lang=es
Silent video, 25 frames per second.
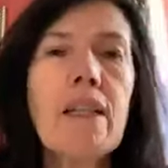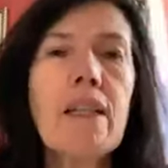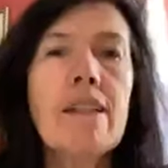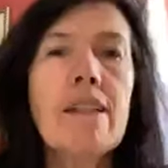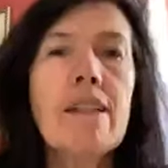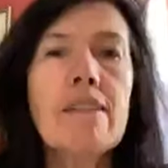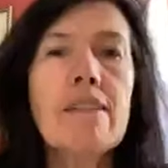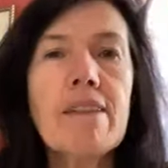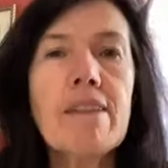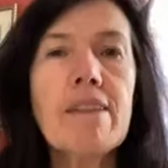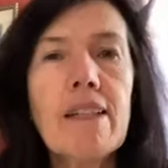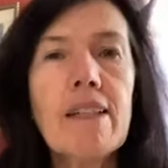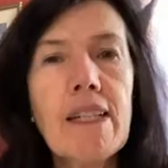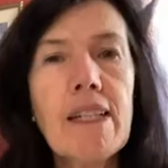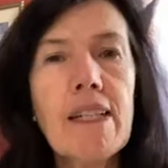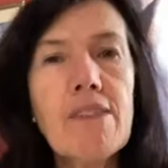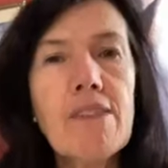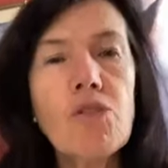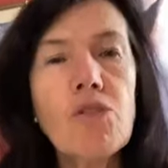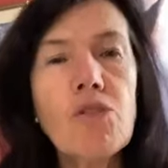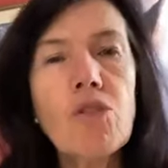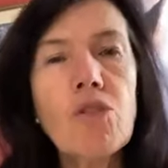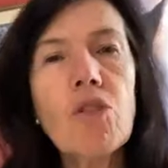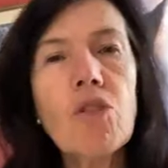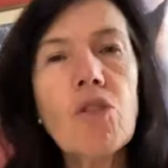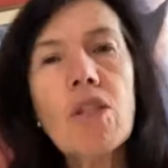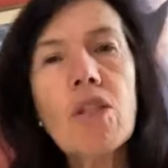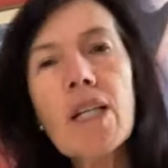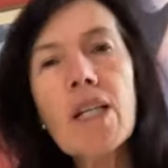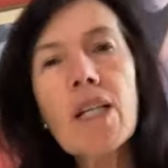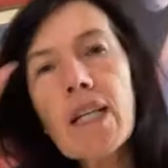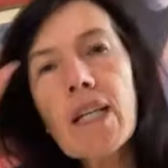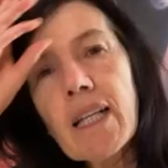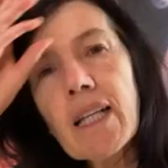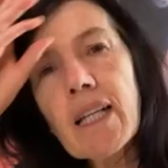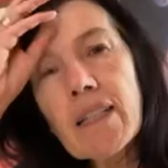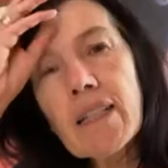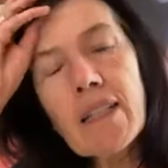en silencio
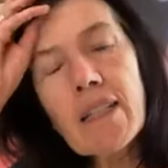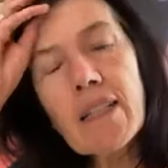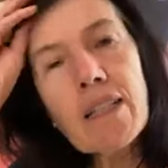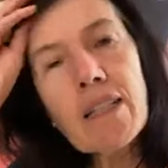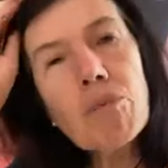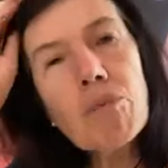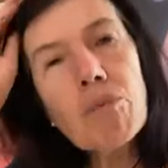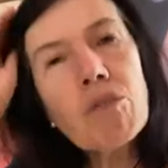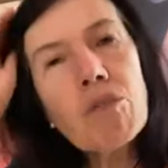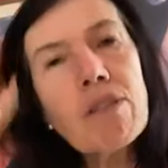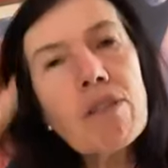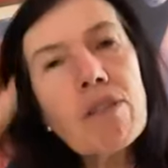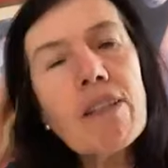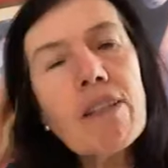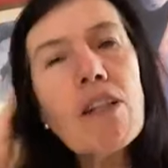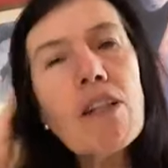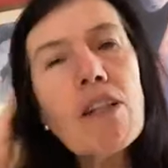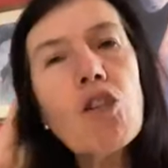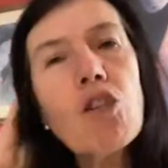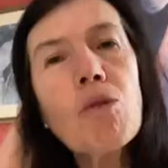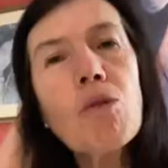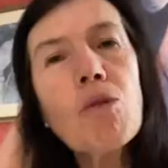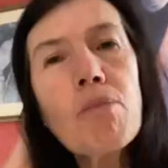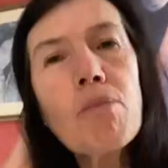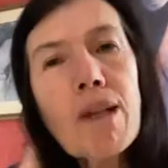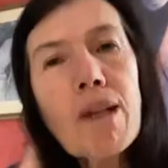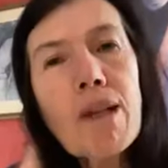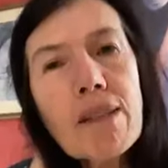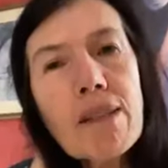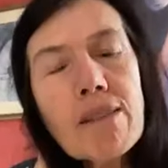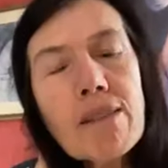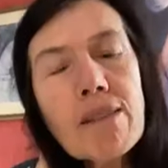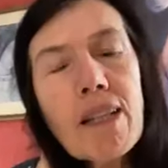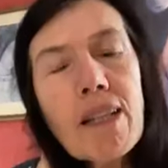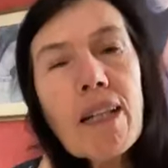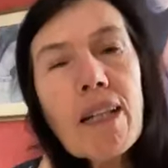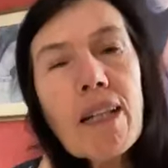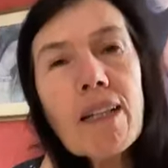que tratemos de ser lo
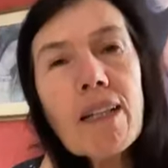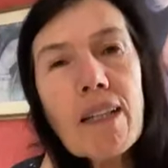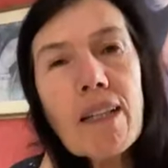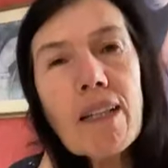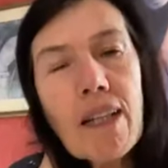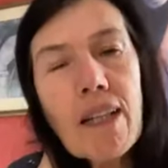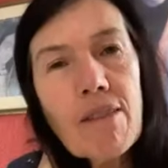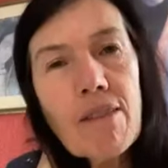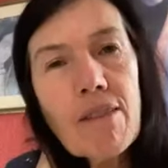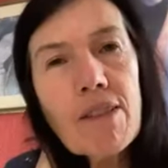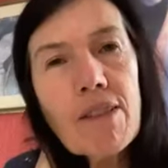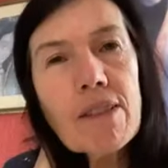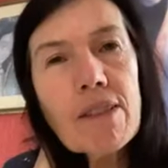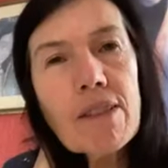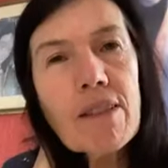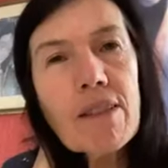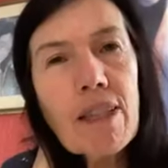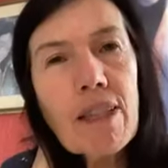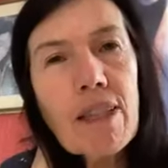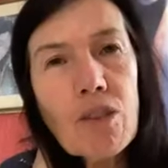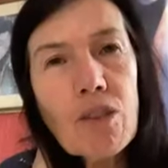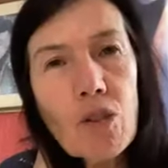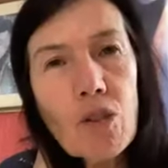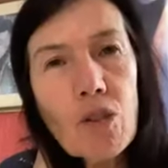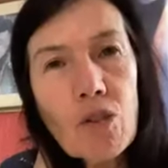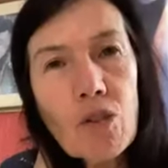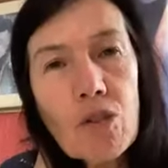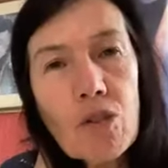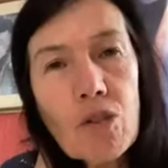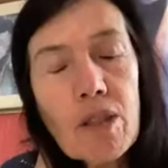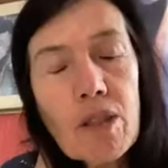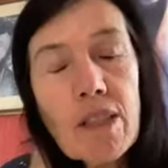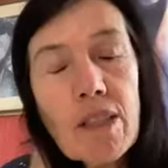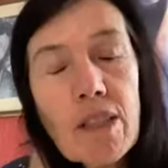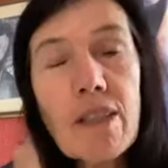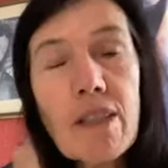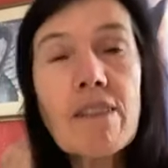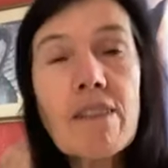más agradables a Dios
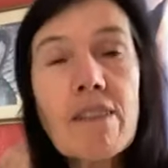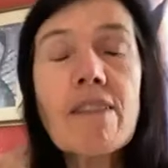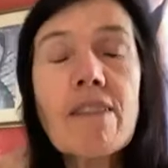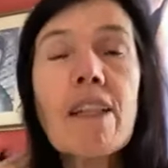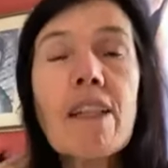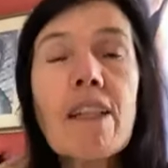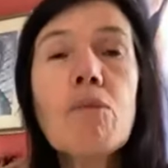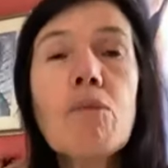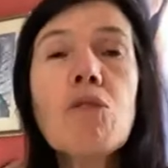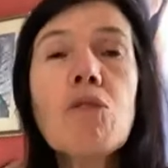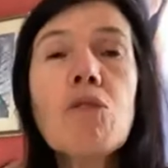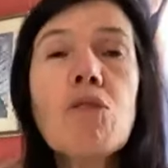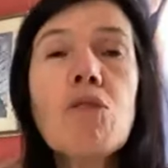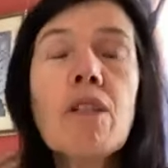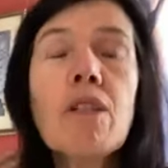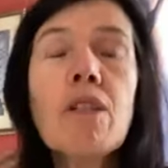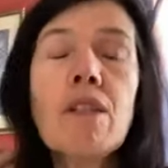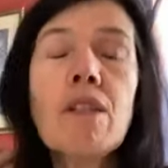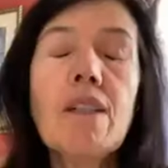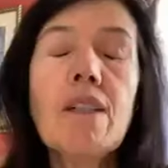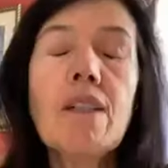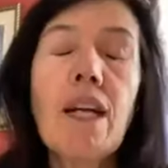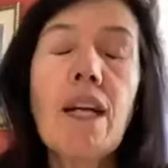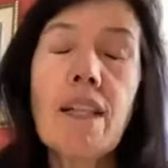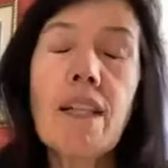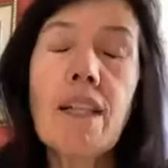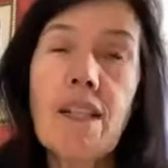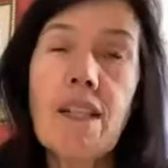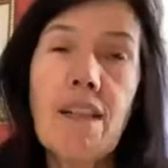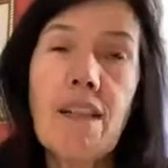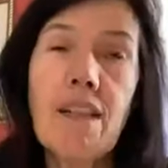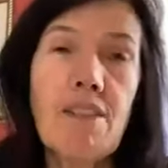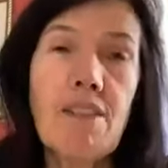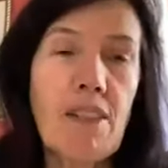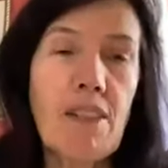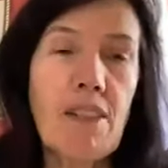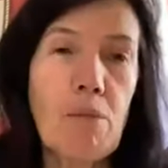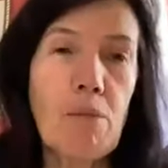y así seremos
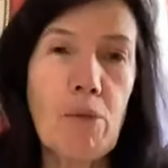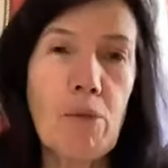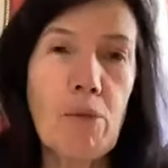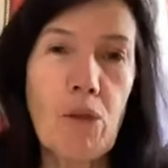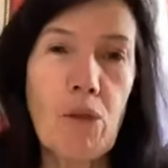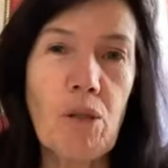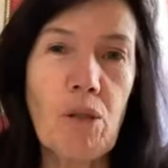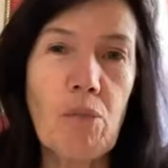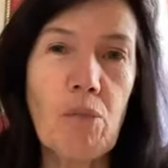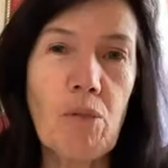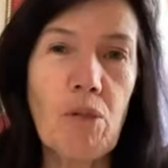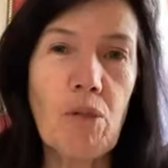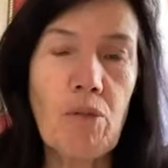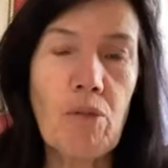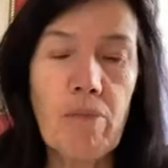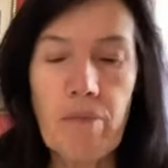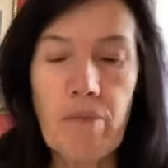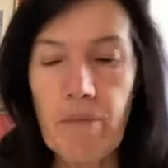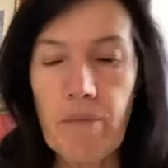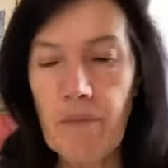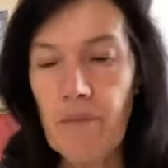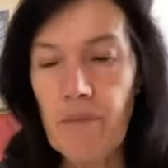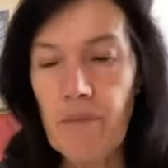agradables al prójimo.